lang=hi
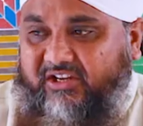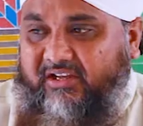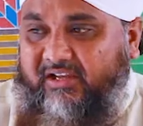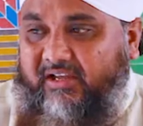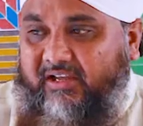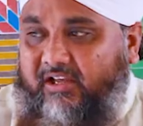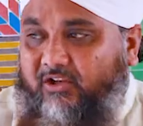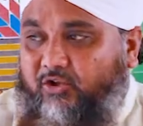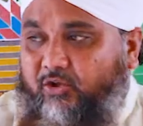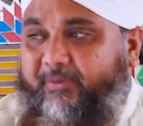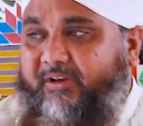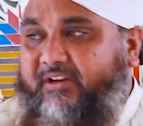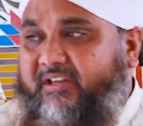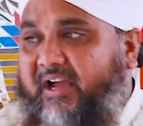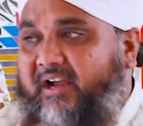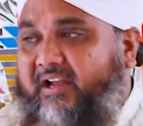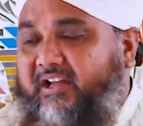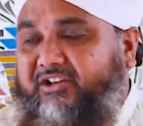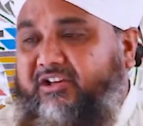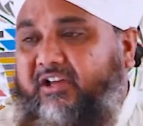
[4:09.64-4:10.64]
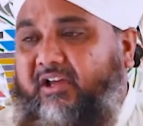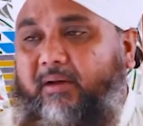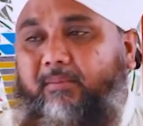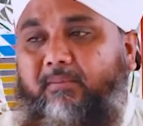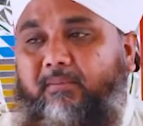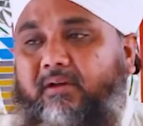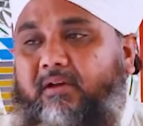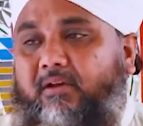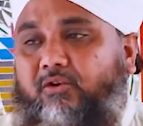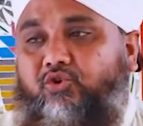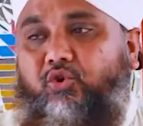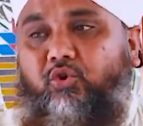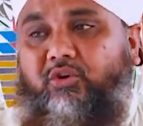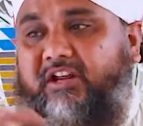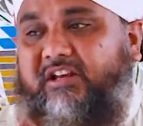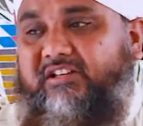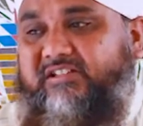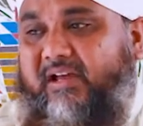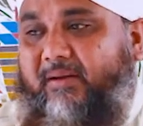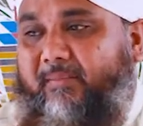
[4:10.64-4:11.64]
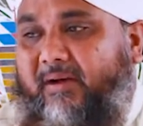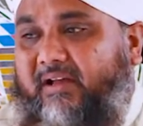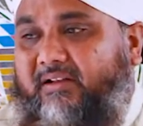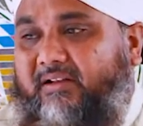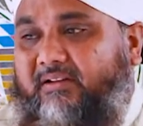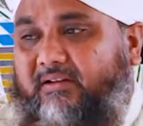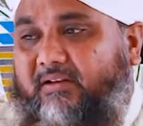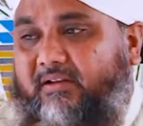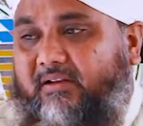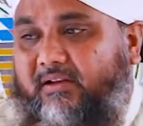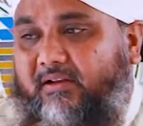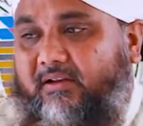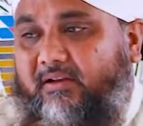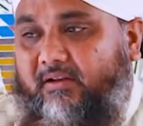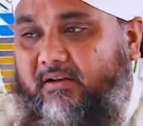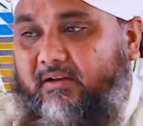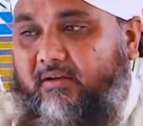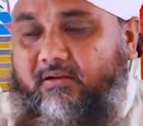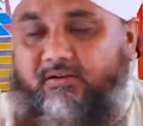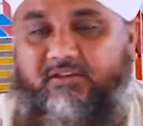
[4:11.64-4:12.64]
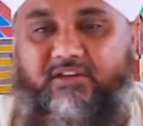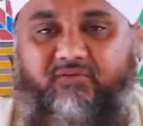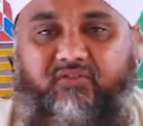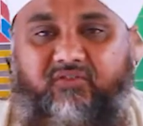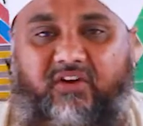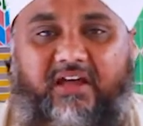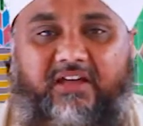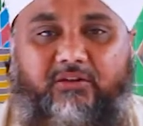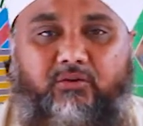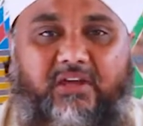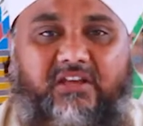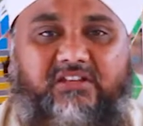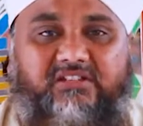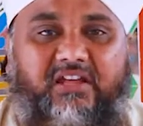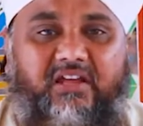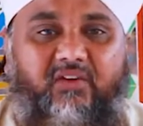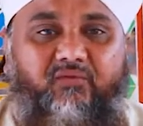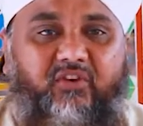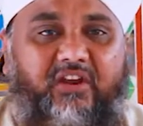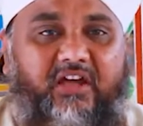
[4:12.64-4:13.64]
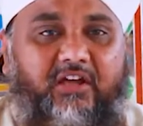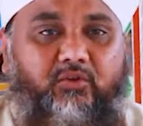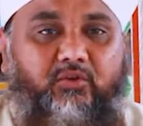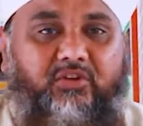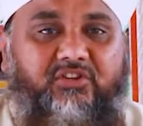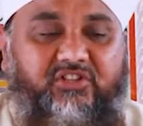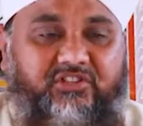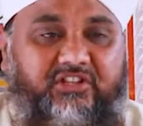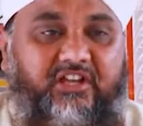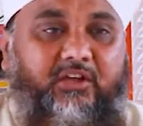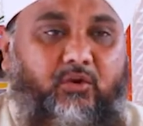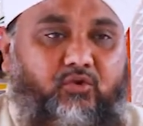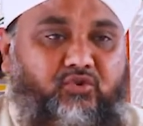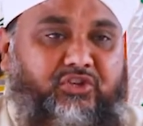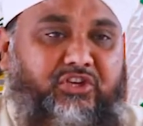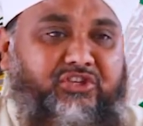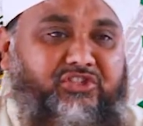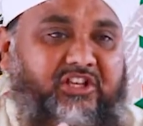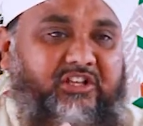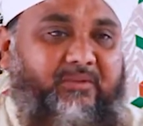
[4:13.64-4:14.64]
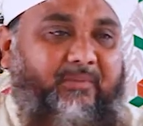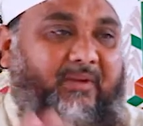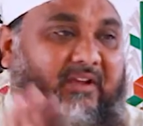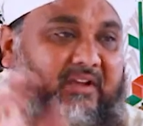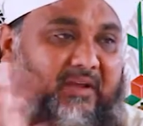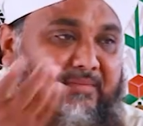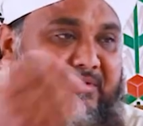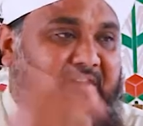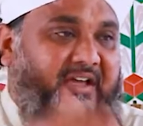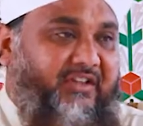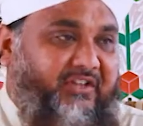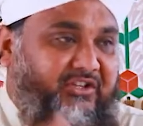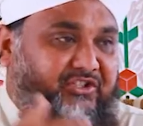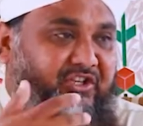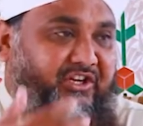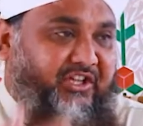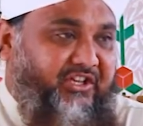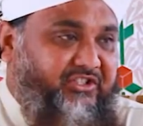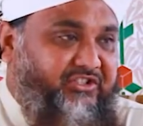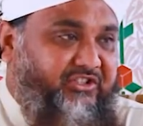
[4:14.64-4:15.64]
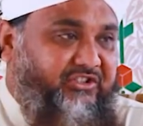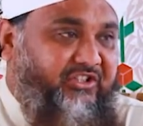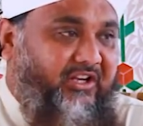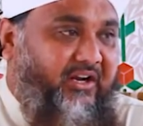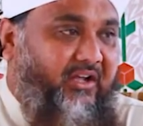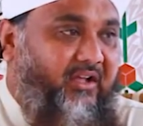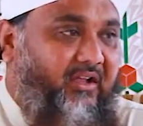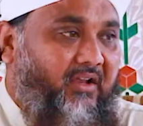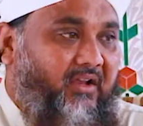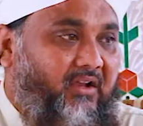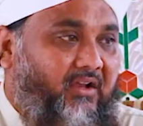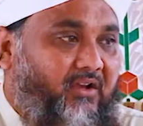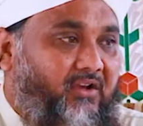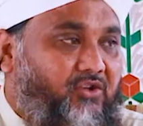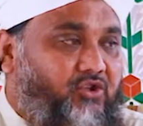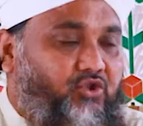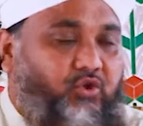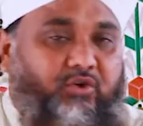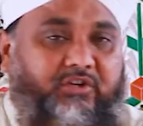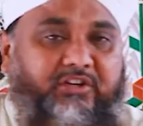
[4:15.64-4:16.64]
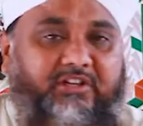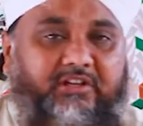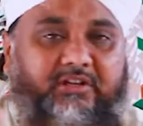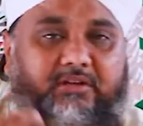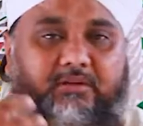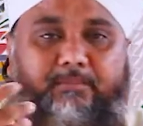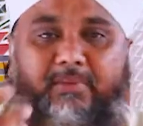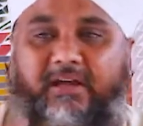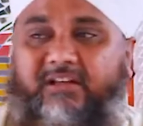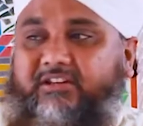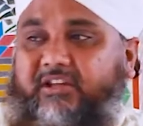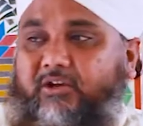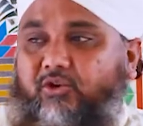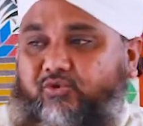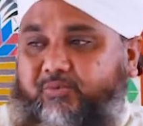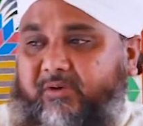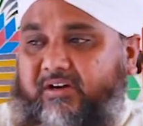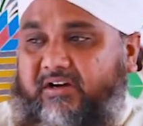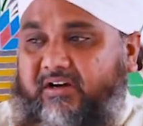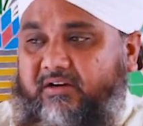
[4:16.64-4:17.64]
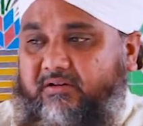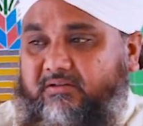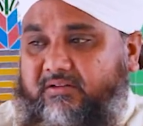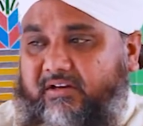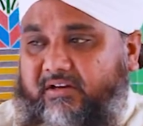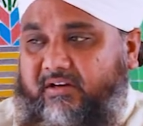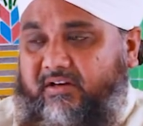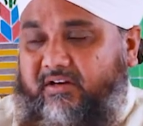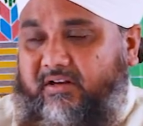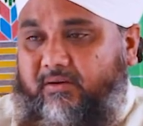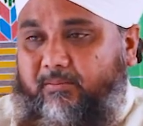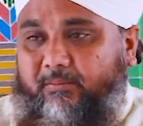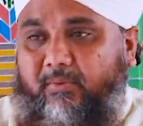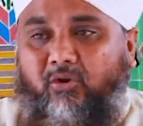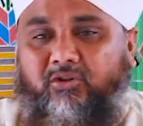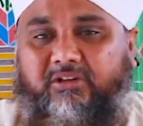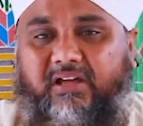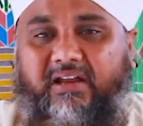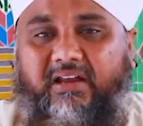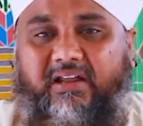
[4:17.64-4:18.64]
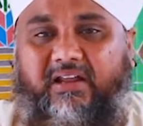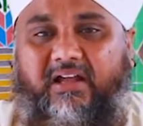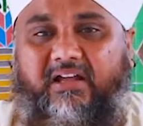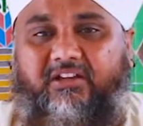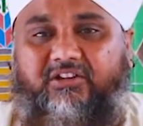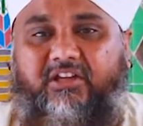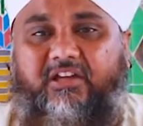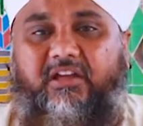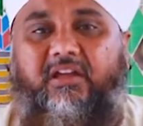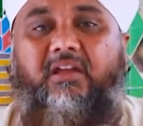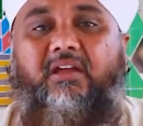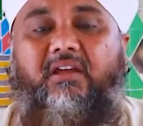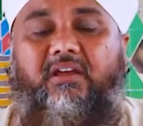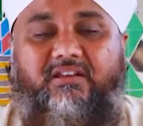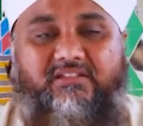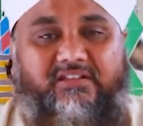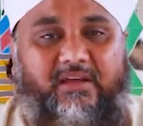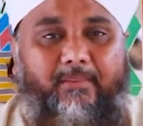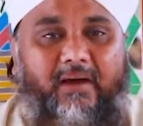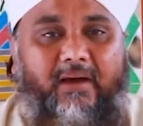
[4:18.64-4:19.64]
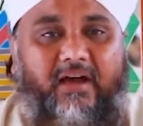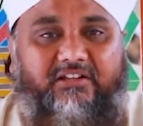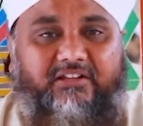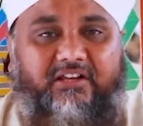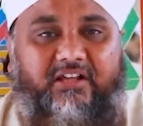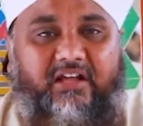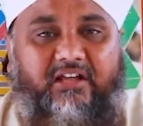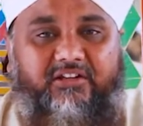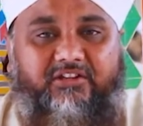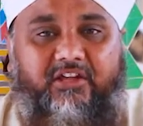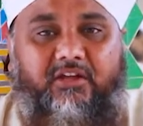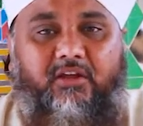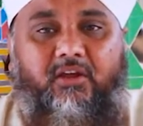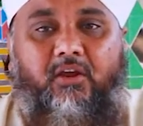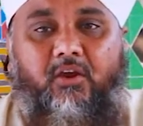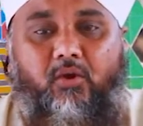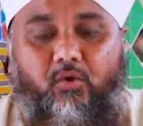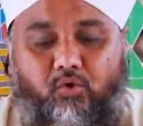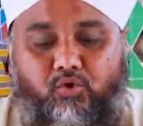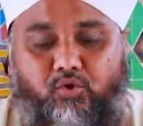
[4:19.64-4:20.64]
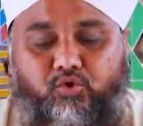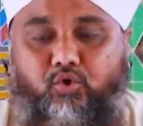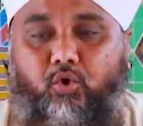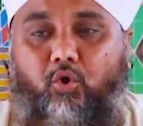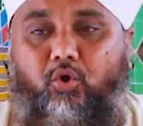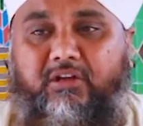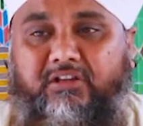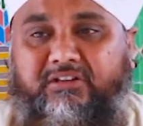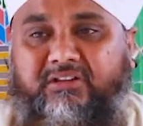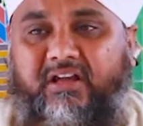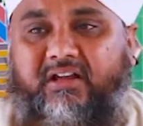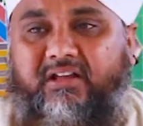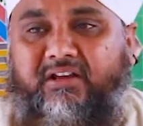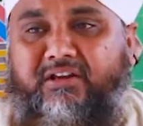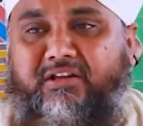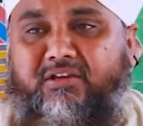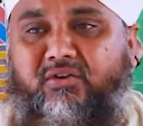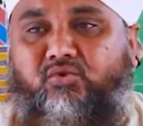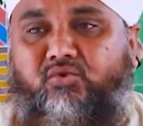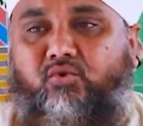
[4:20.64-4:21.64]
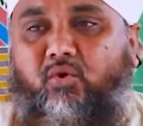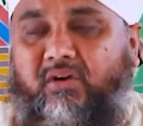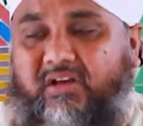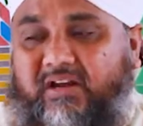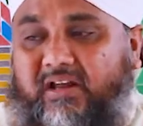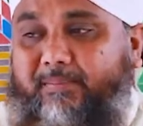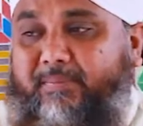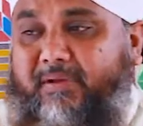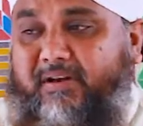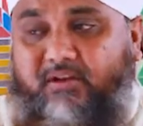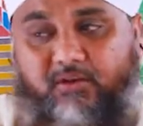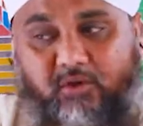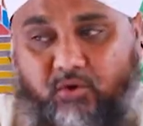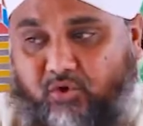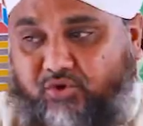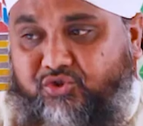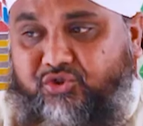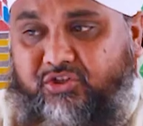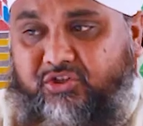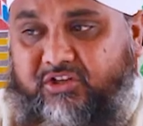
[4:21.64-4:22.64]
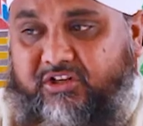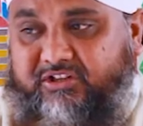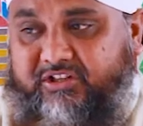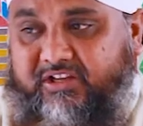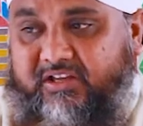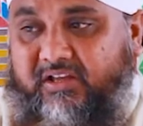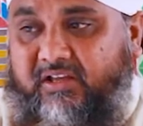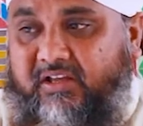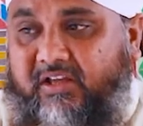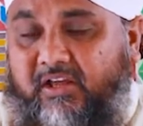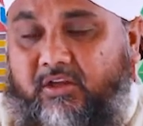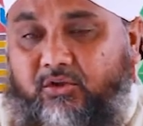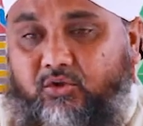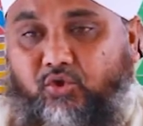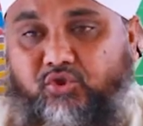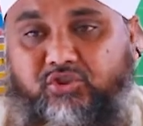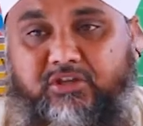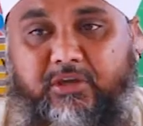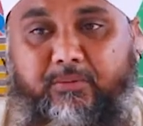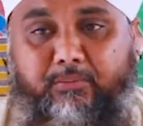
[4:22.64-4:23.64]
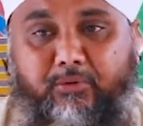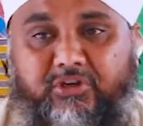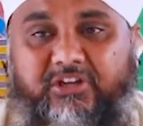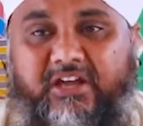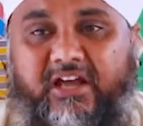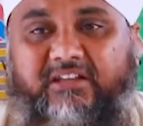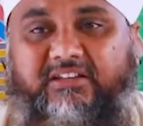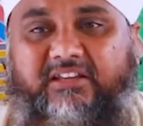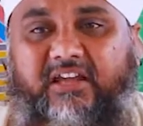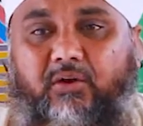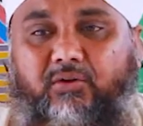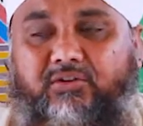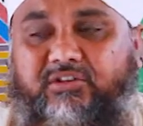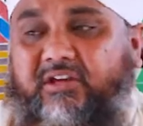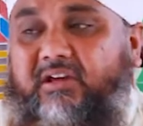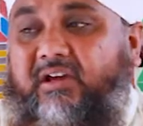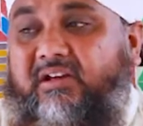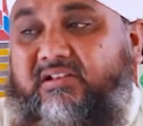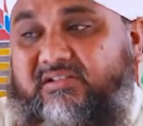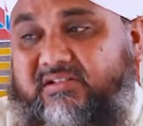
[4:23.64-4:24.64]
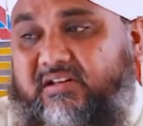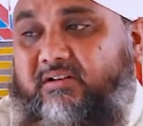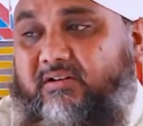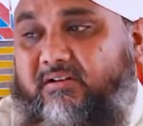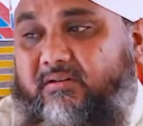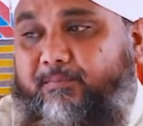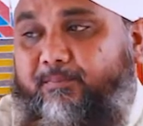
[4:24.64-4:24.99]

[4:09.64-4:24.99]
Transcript: से तो फिर क्या करते हैं हम झूठे इल्ज़ाम ये फ़लाँ तो ऐसा है फ़लाँ तो ऐसा ताकि उसकी इज्जत में कमी आए किसी न किसी तरह झूठी बातें उस पर यानी लगाते हैं इल्ज़ाम लगाते हैं उसको गंदा करने की उसको ख़राब करने की कोशिश करते हैं तो उसकी बुनियाद क्या होती है हसद